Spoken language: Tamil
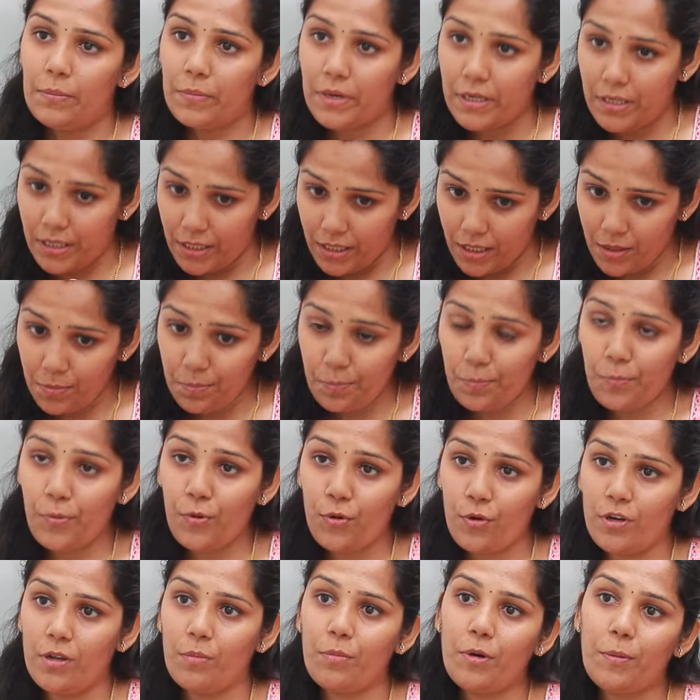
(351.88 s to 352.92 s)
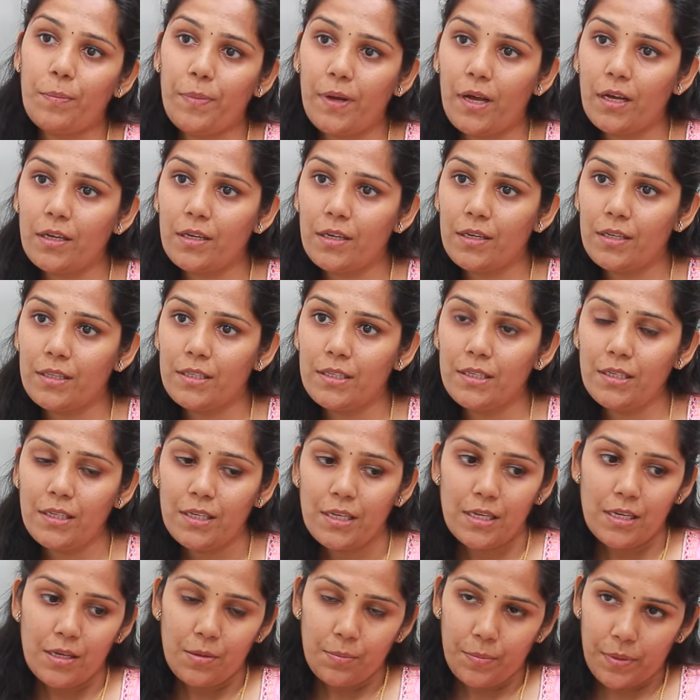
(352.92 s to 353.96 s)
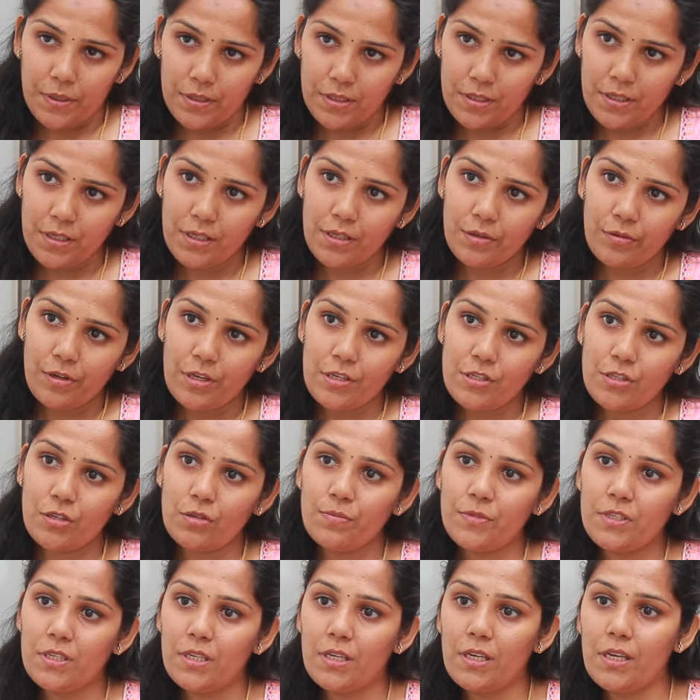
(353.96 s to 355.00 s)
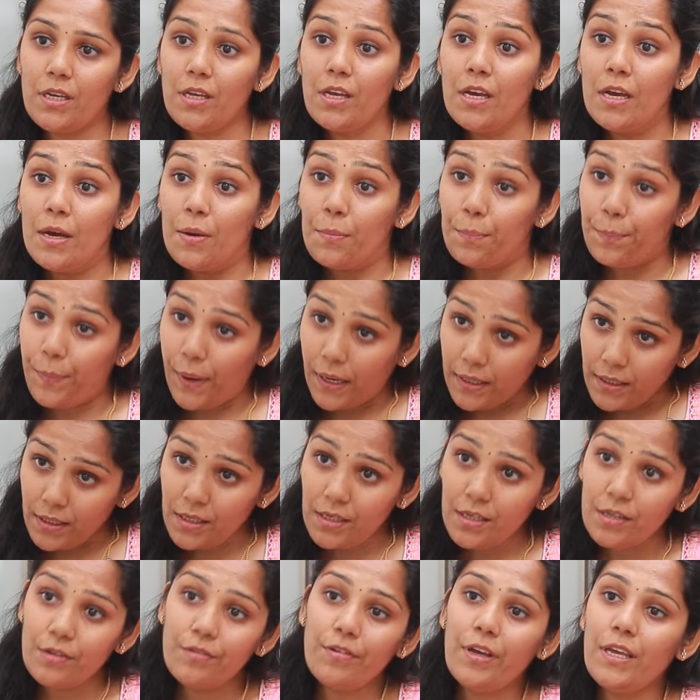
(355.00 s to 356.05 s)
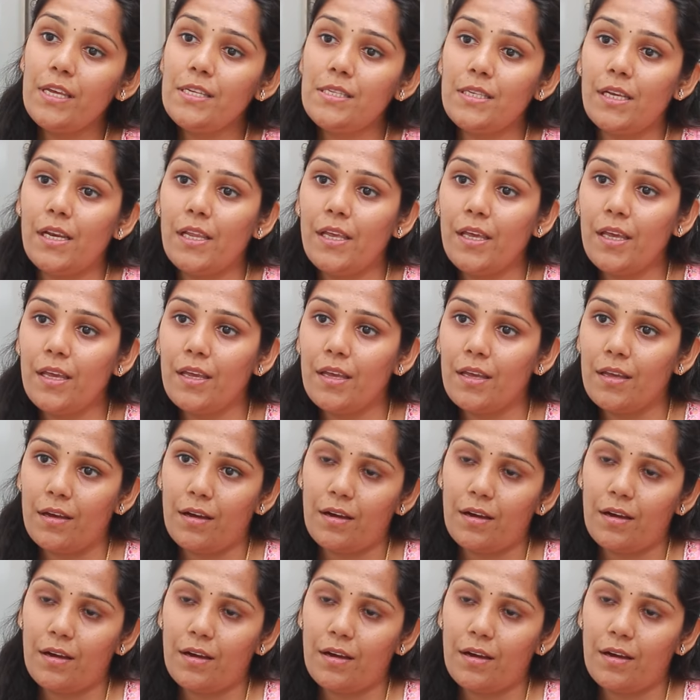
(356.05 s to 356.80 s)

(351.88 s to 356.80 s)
பட் இப்போது நம்ம பார்க்குறது பதினெட்டு வயசுலும் சரி பன்னெண்டு வயசுலேயே